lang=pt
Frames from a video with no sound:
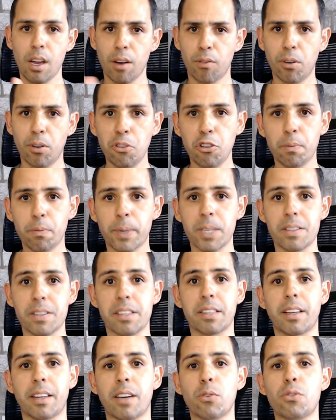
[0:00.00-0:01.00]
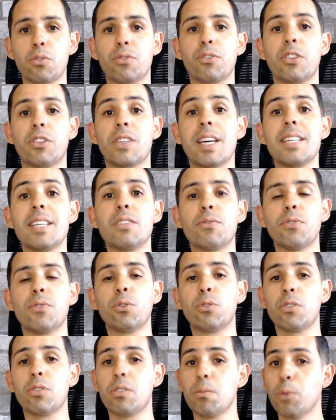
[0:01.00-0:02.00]
Vou te apresentar os seis
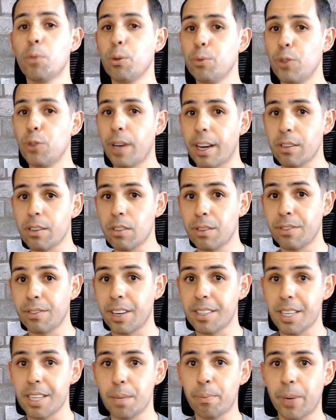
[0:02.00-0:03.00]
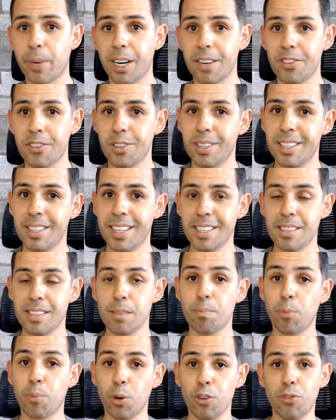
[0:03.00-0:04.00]
fundos imobiliários que fazem parte desse
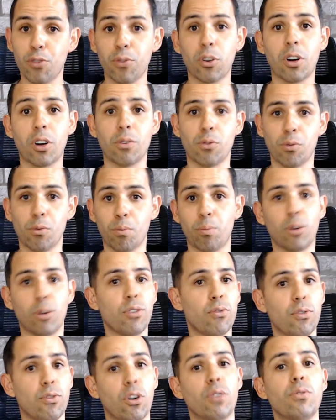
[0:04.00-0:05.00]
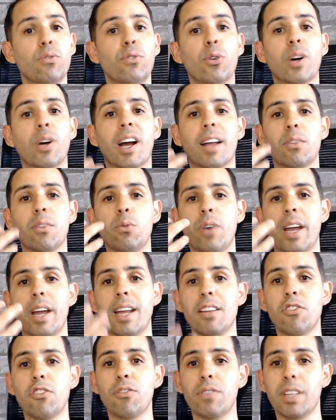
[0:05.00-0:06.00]
portfólio, um portfólio focado
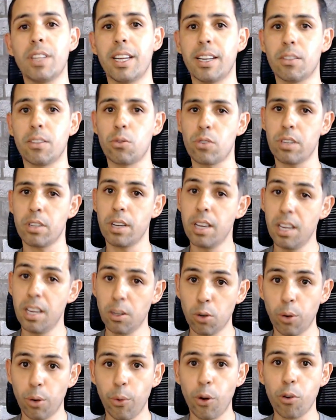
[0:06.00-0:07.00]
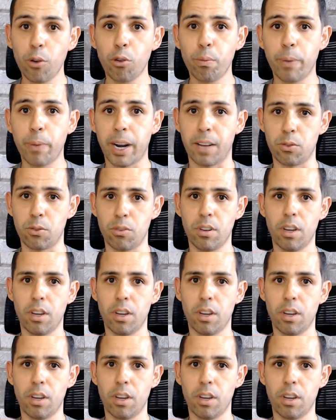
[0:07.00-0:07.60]
em dividendos e no longo prazo.